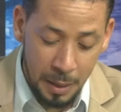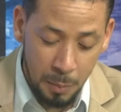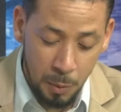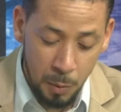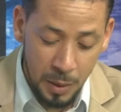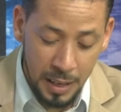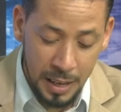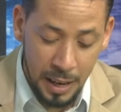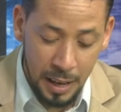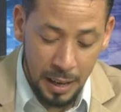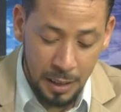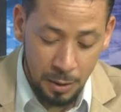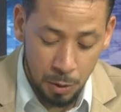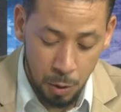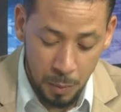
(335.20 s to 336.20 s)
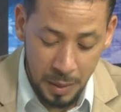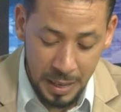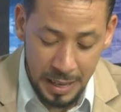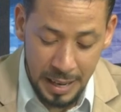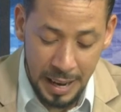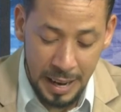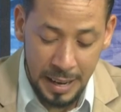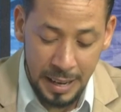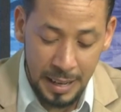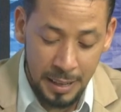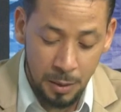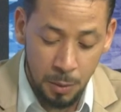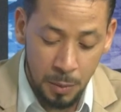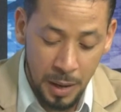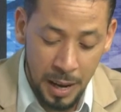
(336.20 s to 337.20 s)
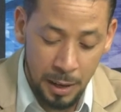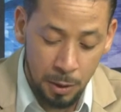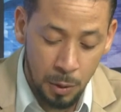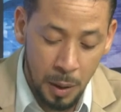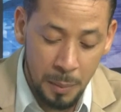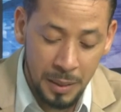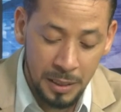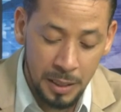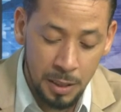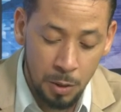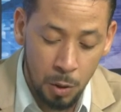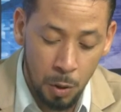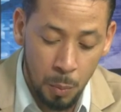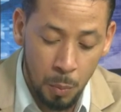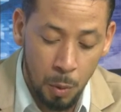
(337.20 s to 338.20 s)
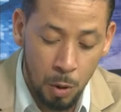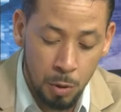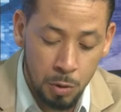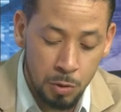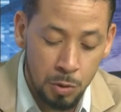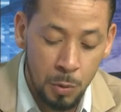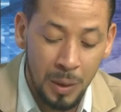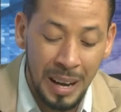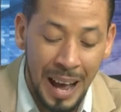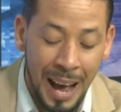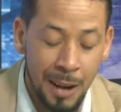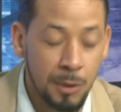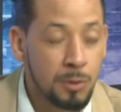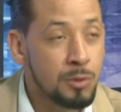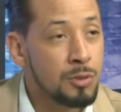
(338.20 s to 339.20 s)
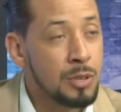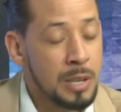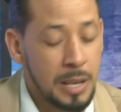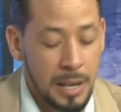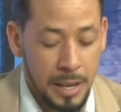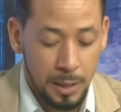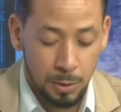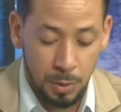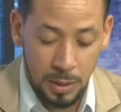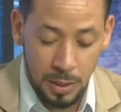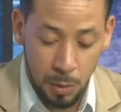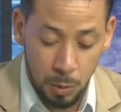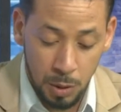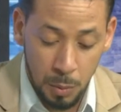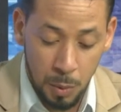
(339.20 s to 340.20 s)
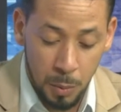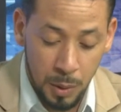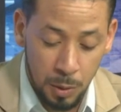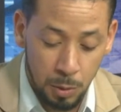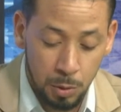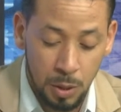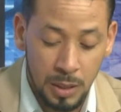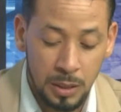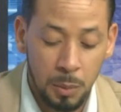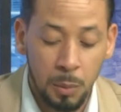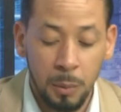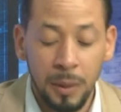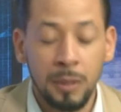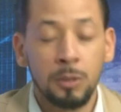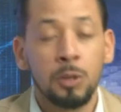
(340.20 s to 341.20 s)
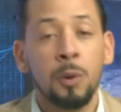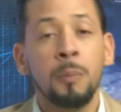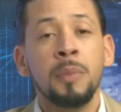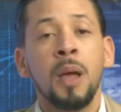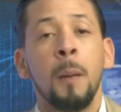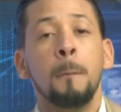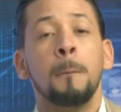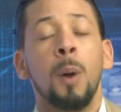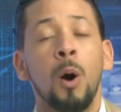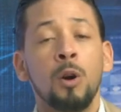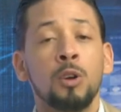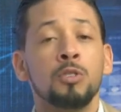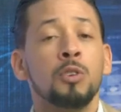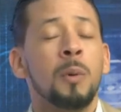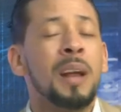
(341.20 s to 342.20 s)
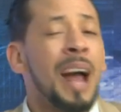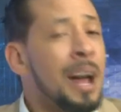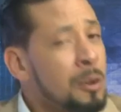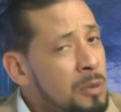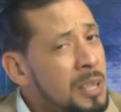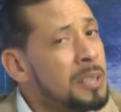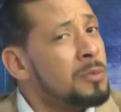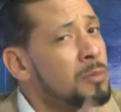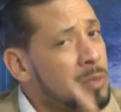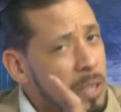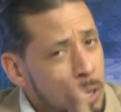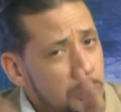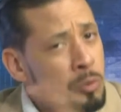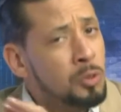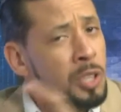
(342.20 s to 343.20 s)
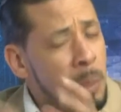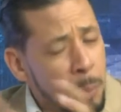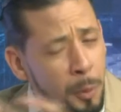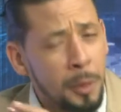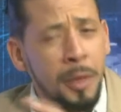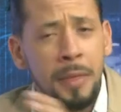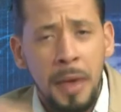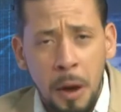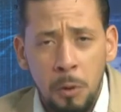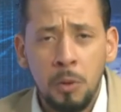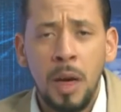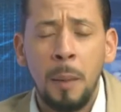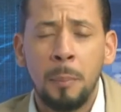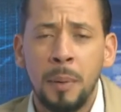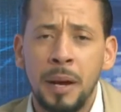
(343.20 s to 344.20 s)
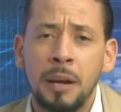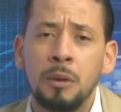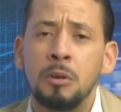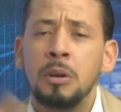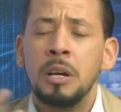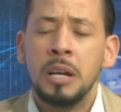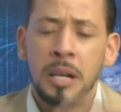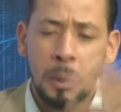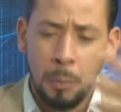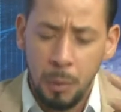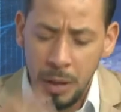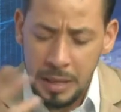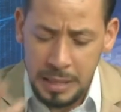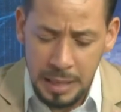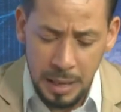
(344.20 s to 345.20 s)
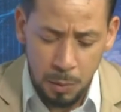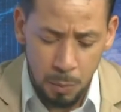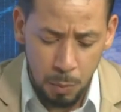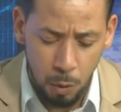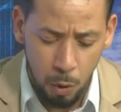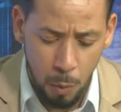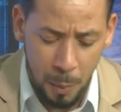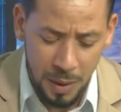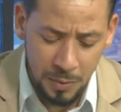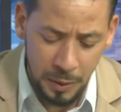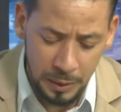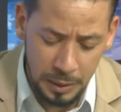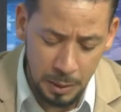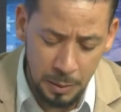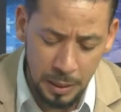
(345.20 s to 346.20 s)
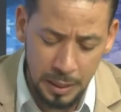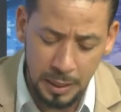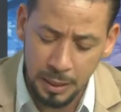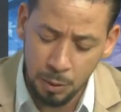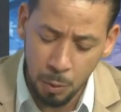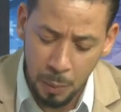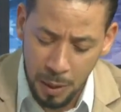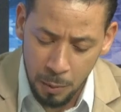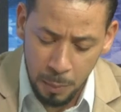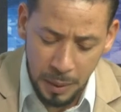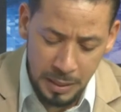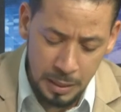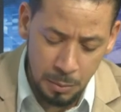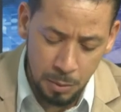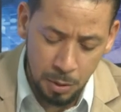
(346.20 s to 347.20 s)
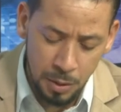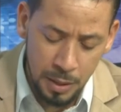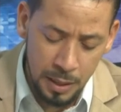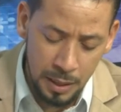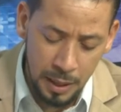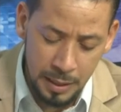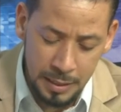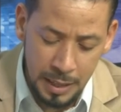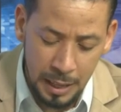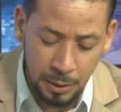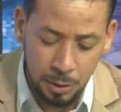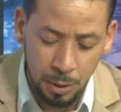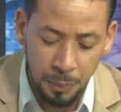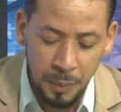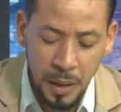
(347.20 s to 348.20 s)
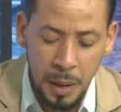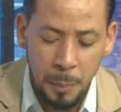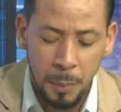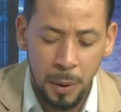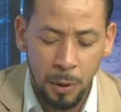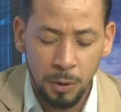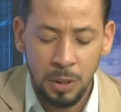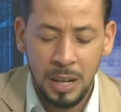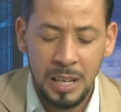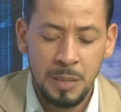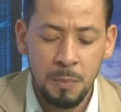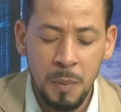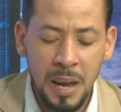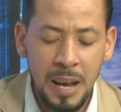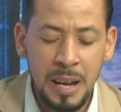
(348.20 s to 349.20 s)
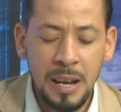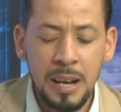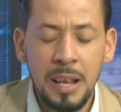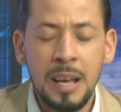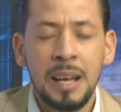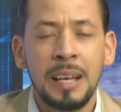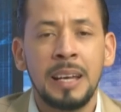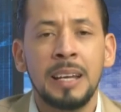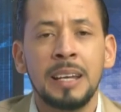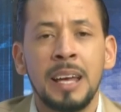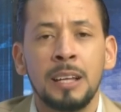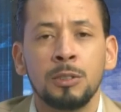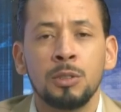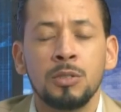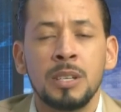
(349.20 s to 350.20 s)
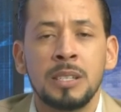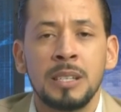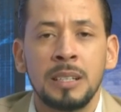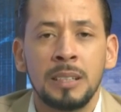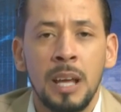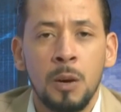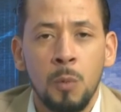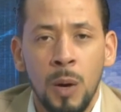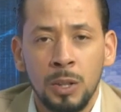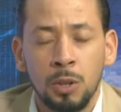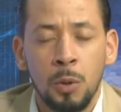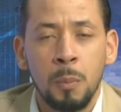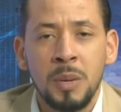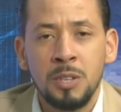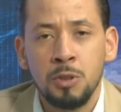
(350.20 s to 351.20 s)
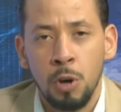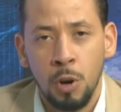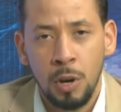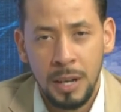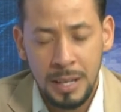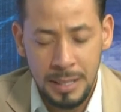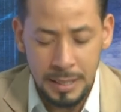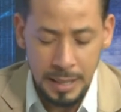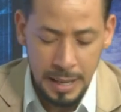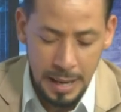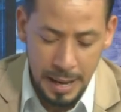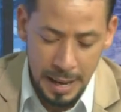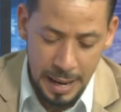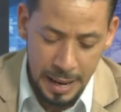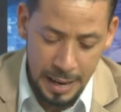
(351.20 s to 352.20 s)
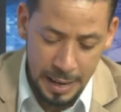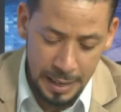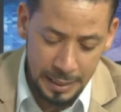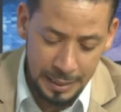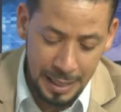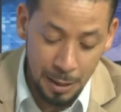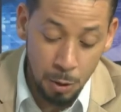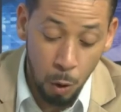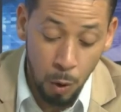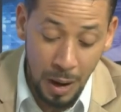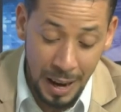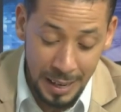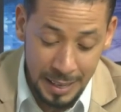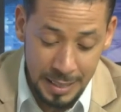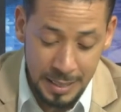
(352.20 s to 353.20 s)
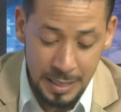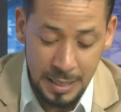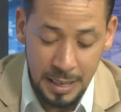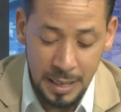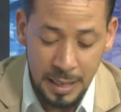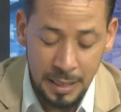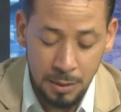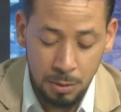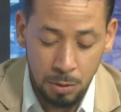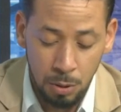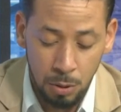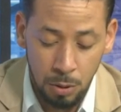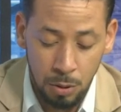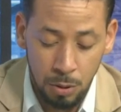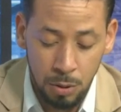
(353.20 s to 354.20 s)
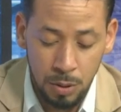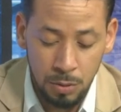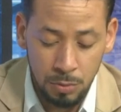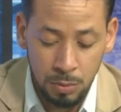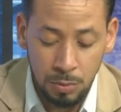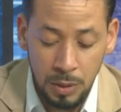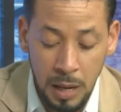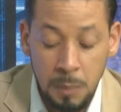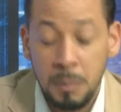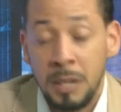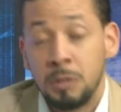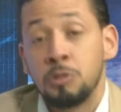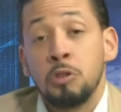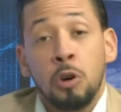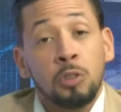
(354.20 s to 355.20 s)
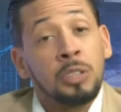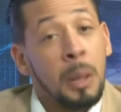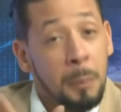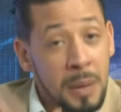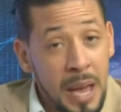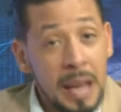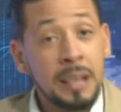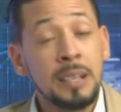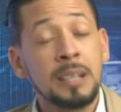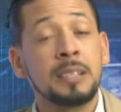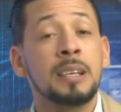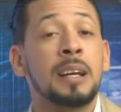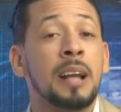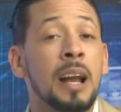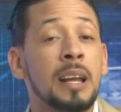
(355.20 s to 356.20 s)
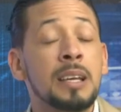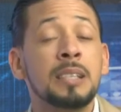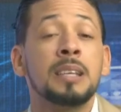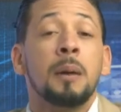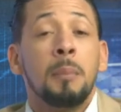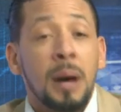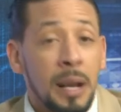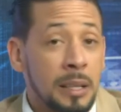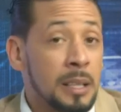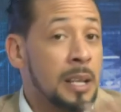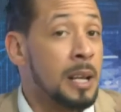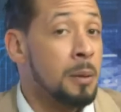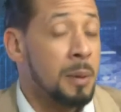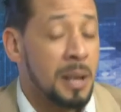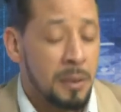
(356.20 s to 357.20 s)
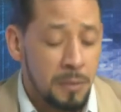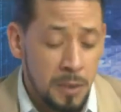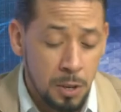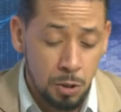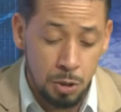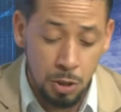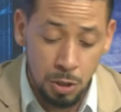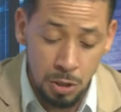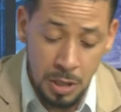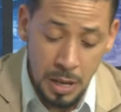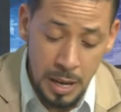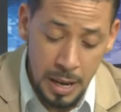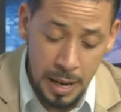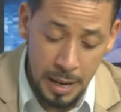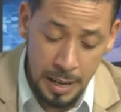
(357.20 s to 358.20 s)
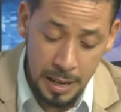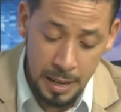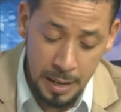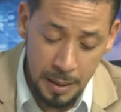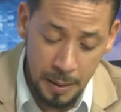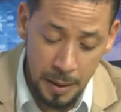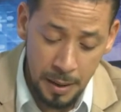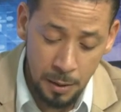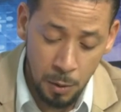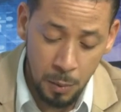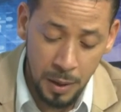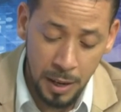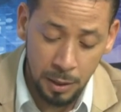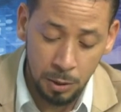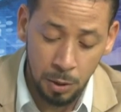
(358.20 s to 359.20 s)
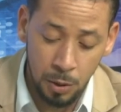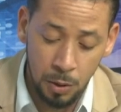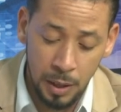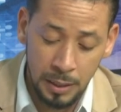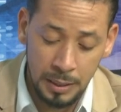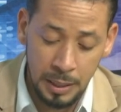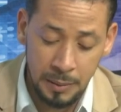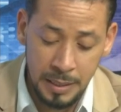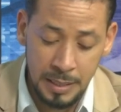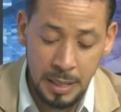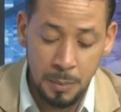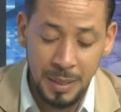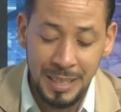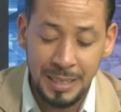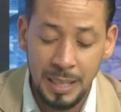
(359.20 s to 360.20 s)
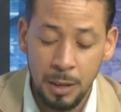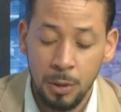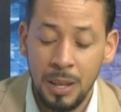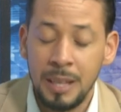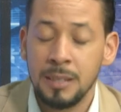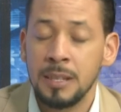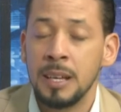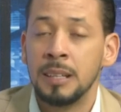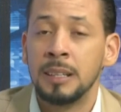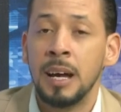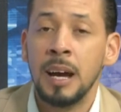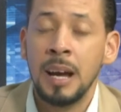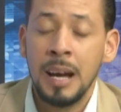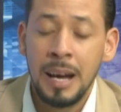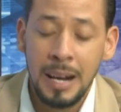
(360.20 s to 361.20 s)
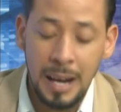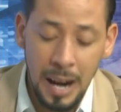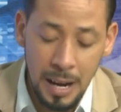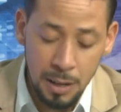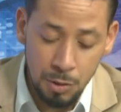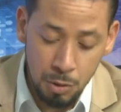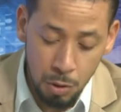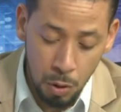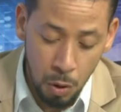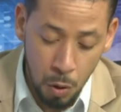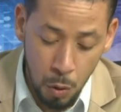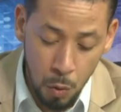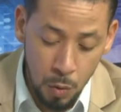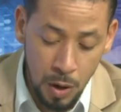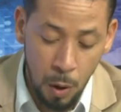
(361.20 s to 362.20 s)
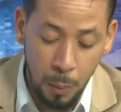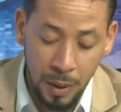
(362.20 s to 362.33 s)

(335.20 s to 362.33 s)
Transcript: República Dominicana, el gobierno ha emitido bonos soberanos. Esto es de último minuto, de este momento. Bonos soberanos, que, es un tipo de deuda, pero puede ser un poco más factible que tomar un préstamo eh, exacto, por 3.564 millones eh, de dólares. Esto, es una inversión también que se realiza para tener beneficios y el gobierno a través del Ministerio de Hacienda realizó una